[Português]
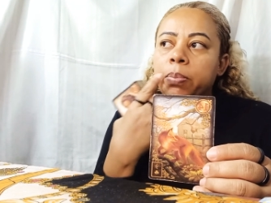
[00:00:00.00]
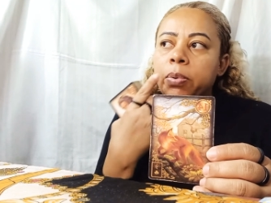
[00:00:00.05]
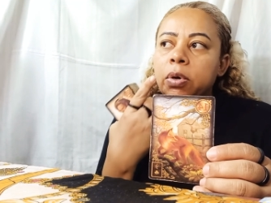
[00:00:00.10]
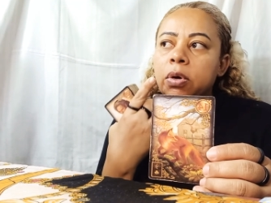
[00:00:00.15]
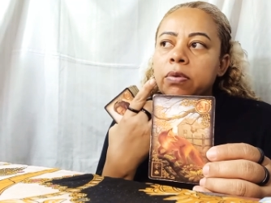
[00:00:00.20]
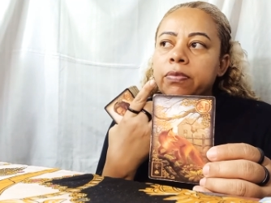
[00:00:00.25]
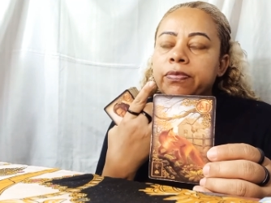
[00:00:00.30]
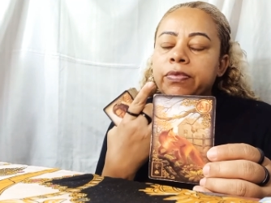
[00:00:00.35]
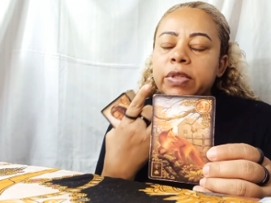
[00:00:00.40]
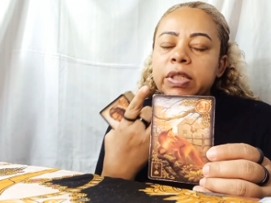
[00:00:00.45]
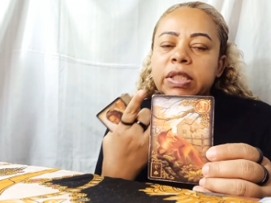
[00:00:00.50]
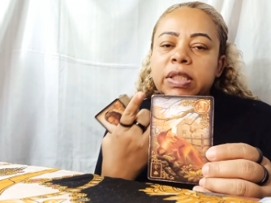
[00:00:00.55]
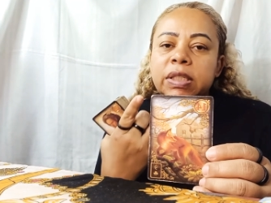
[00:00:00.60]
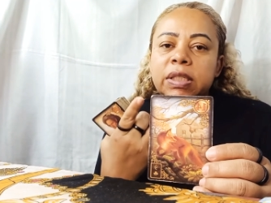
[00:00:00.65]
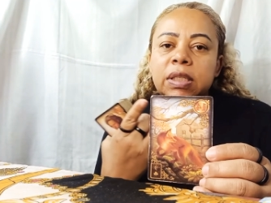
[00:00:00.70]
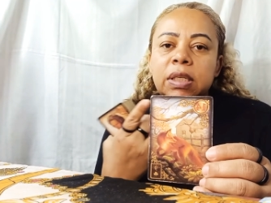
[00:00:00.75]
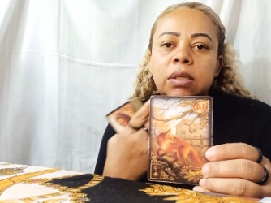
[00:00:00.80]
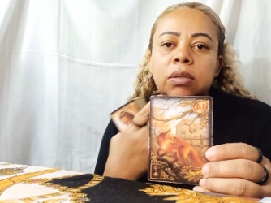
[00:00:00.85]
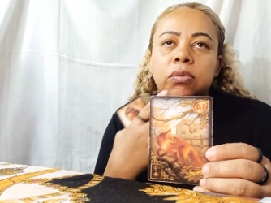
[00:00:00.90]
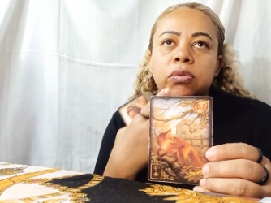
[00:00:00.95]
por
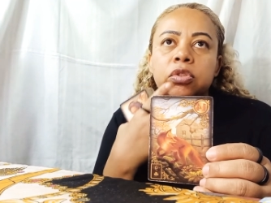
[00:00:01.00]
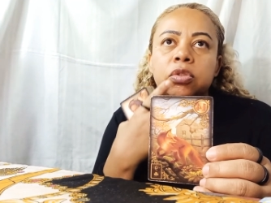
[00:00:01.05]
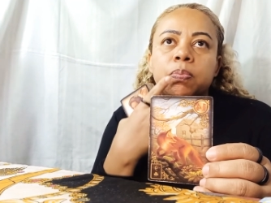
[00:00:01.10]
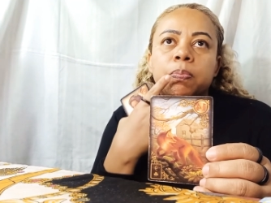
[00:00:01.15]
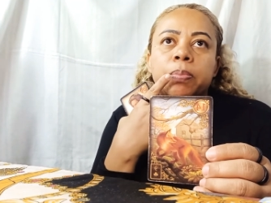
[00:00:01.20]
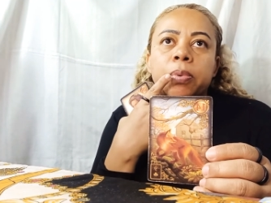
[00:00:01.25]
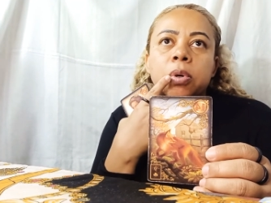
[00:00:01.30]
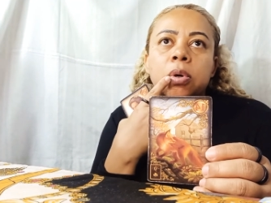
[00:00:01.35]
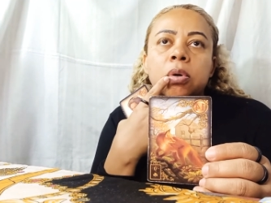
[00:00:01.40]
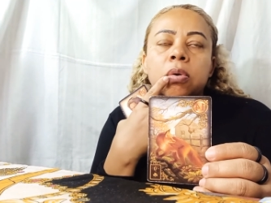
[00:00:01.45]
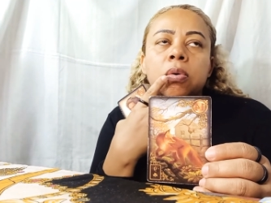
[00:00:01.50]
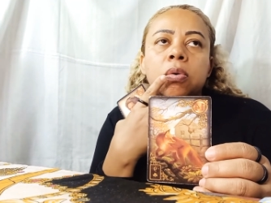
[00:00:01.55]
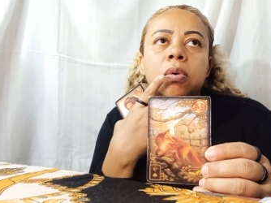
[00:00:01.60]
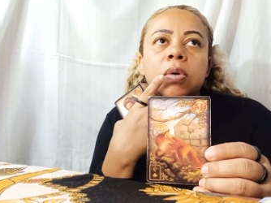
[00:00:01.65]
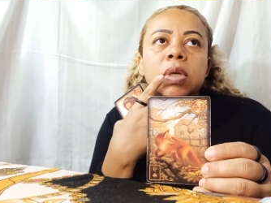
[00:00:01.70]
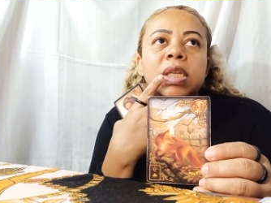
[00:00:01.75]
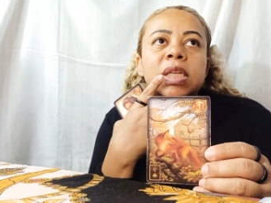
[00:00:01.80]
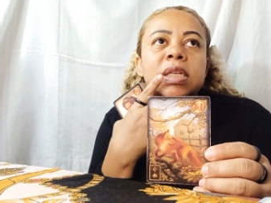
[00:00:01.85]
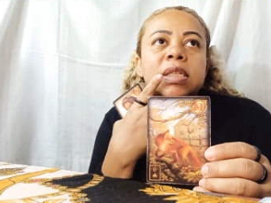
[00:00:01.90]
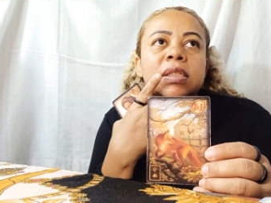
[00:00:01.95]
vizinhos, por
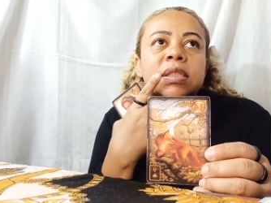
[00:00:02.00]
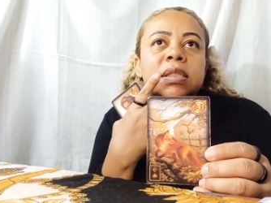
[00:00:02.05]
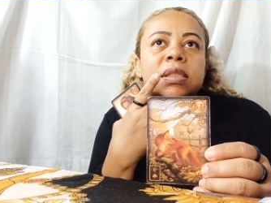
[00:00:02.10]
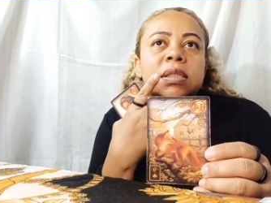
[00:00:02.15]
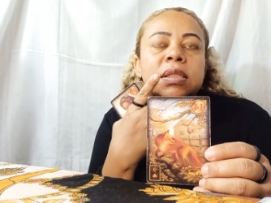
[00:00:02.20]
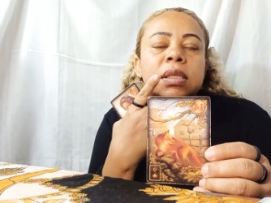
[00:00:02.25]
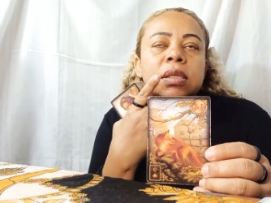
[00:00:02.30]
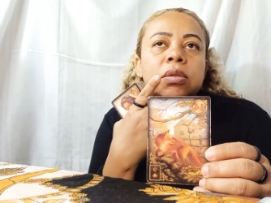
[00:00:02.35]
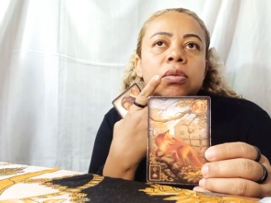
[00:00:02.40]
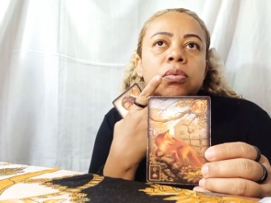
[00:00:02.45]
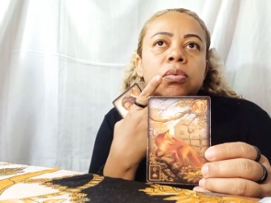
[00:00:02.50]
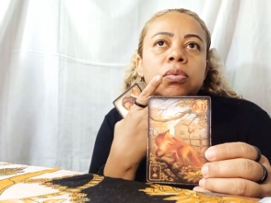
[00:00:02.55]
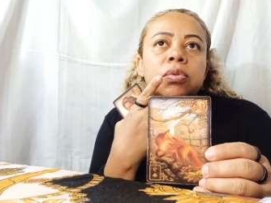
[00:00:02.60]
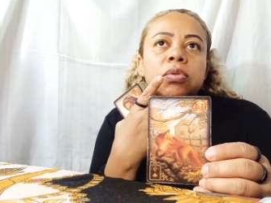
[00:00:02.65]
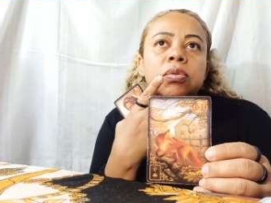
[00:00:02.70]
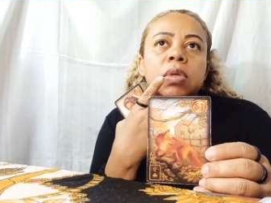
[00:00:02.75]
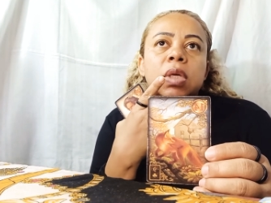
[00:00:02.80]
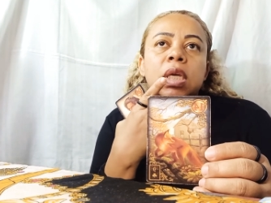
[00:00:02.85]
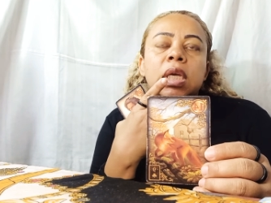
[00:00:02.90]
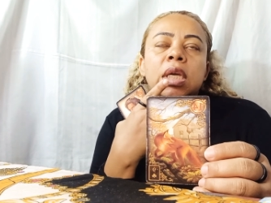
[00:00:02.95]

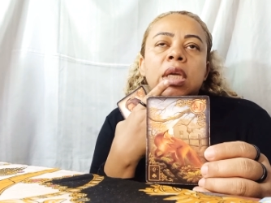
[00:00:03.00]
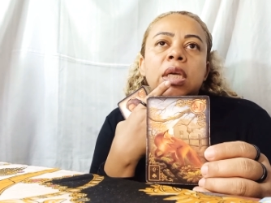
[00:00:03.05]
conhecidos.